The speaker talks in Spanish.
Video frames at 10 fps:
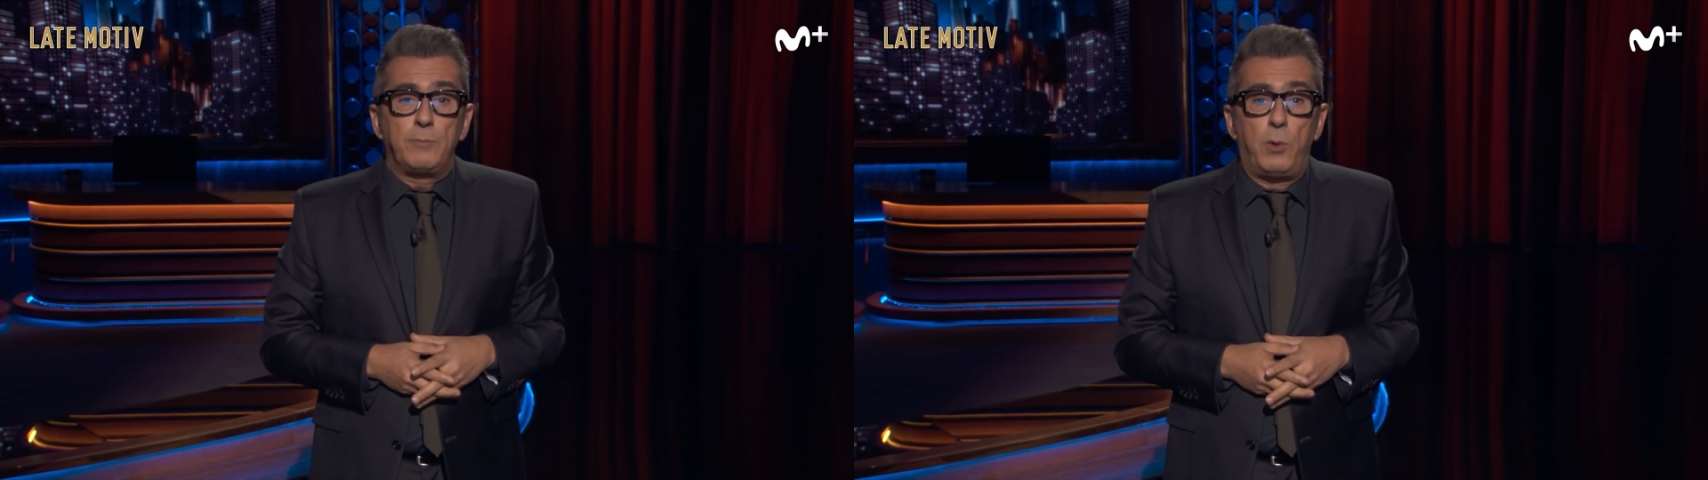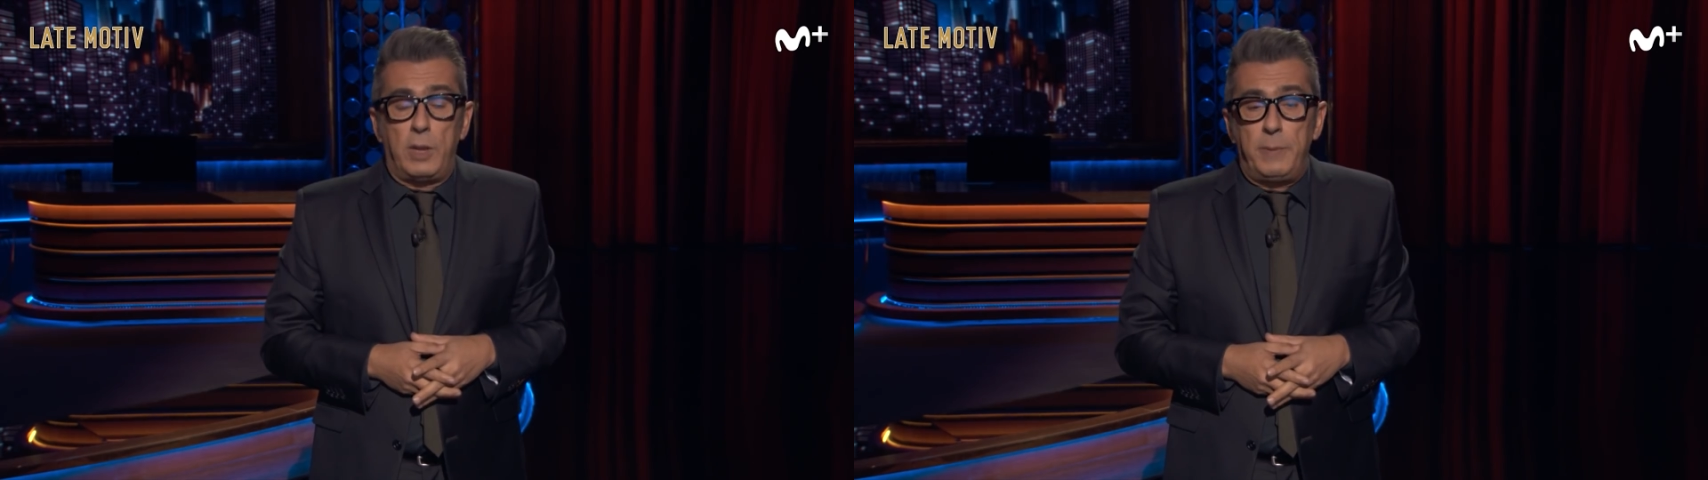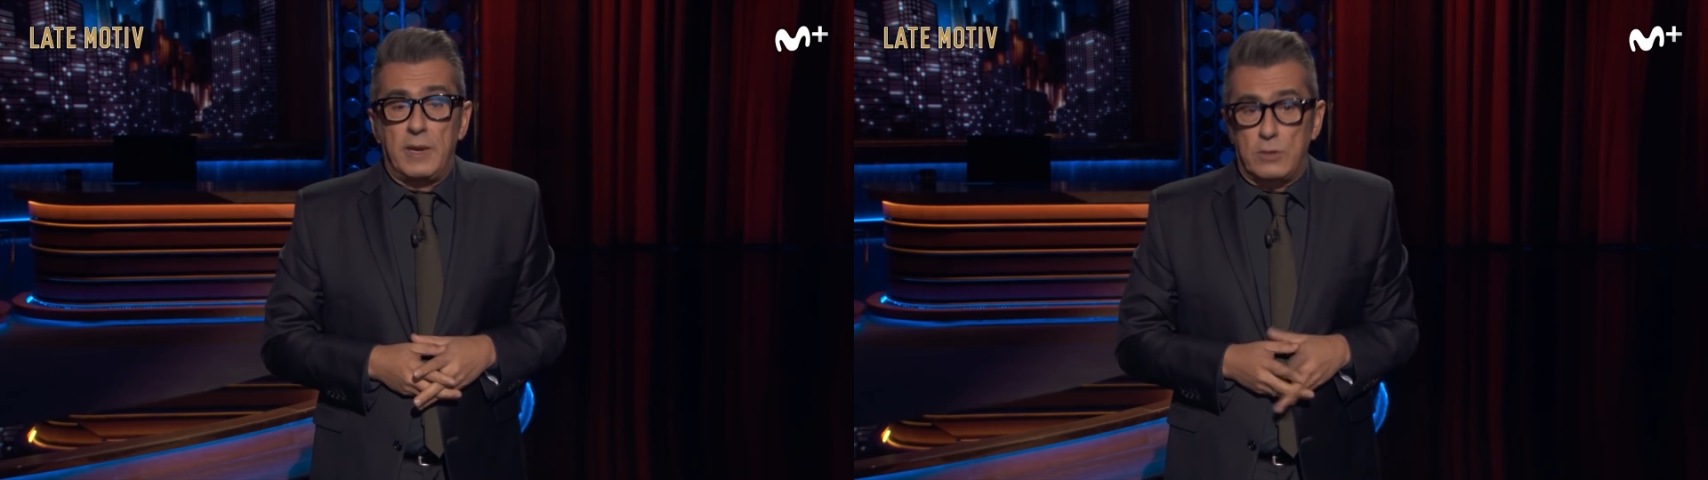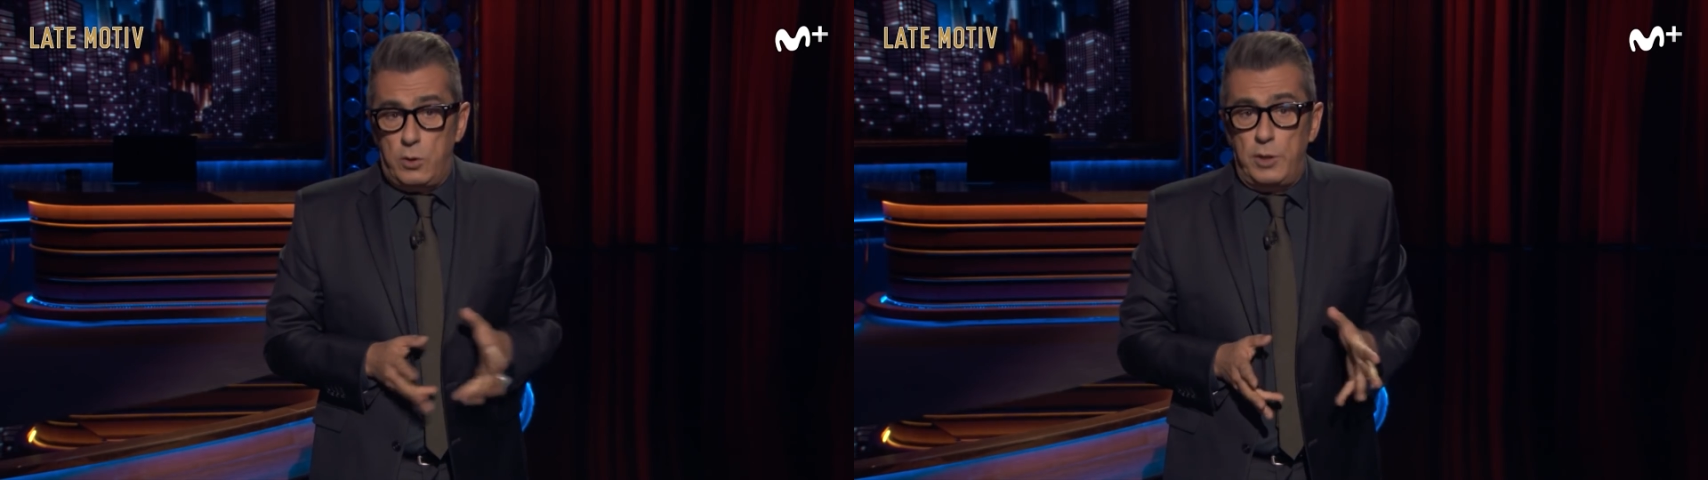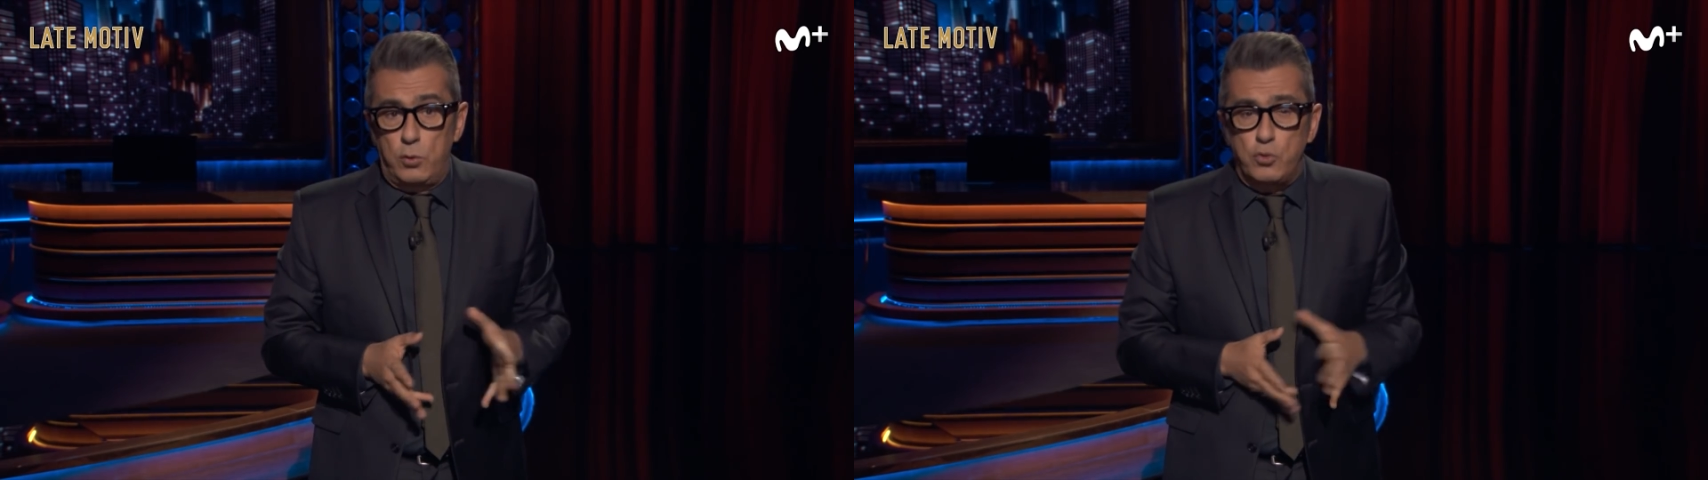polémicas
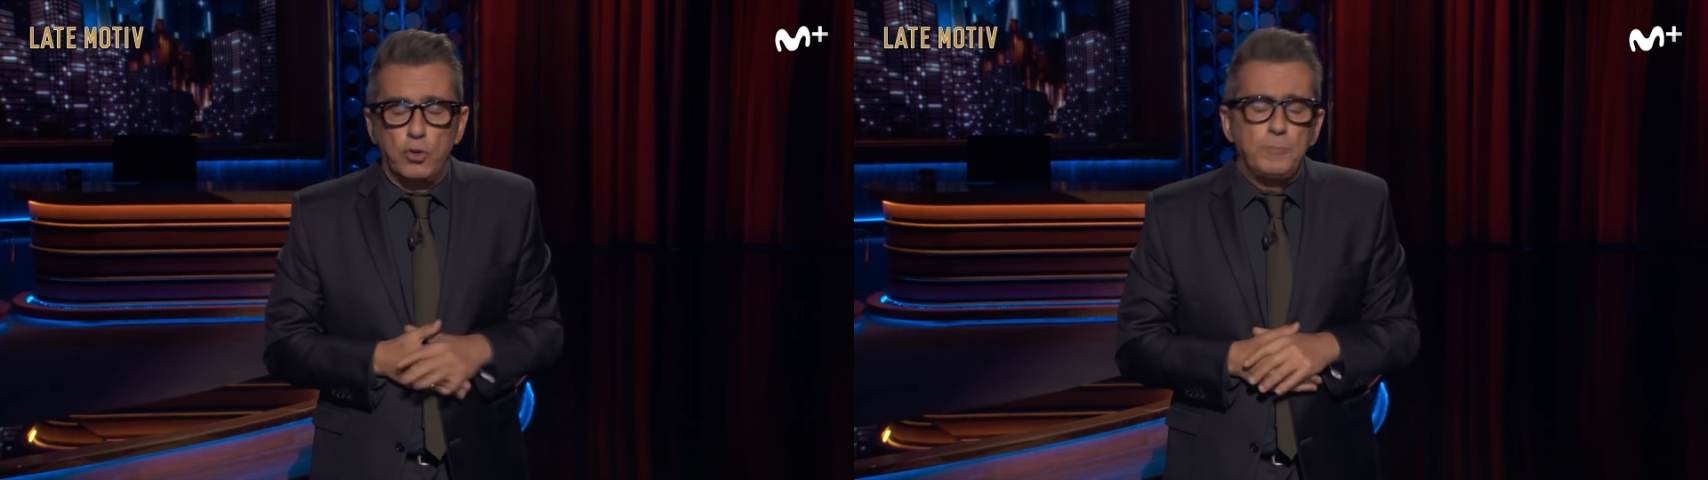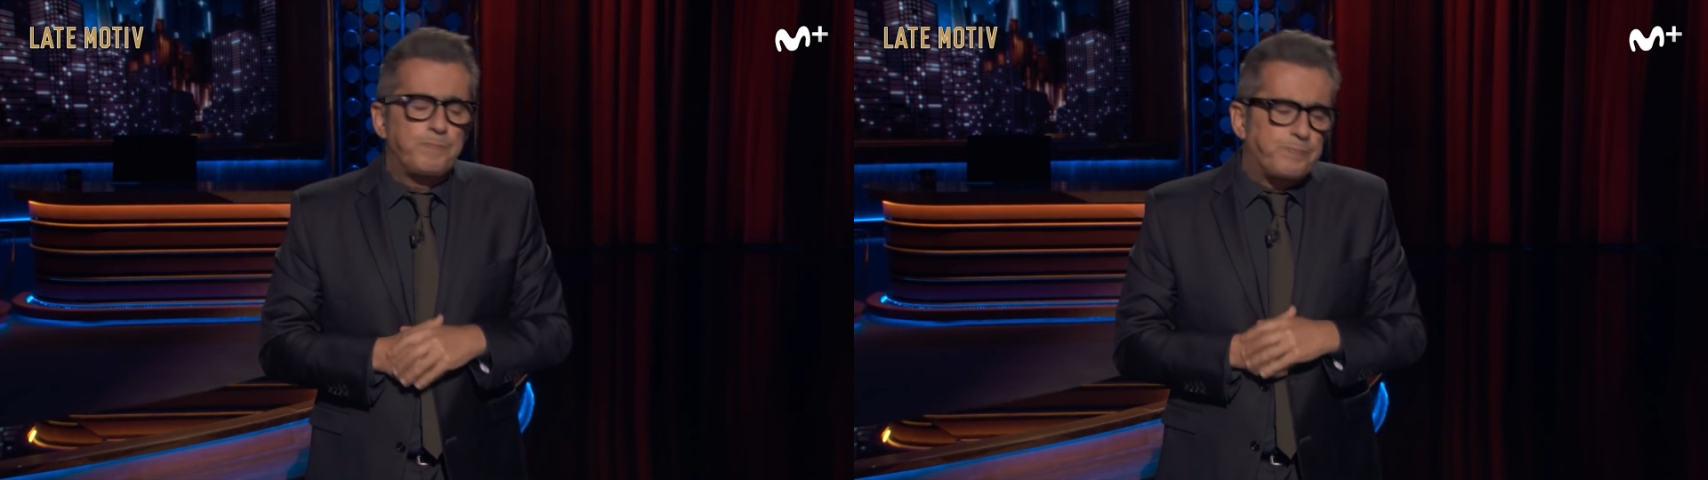con Ayuso.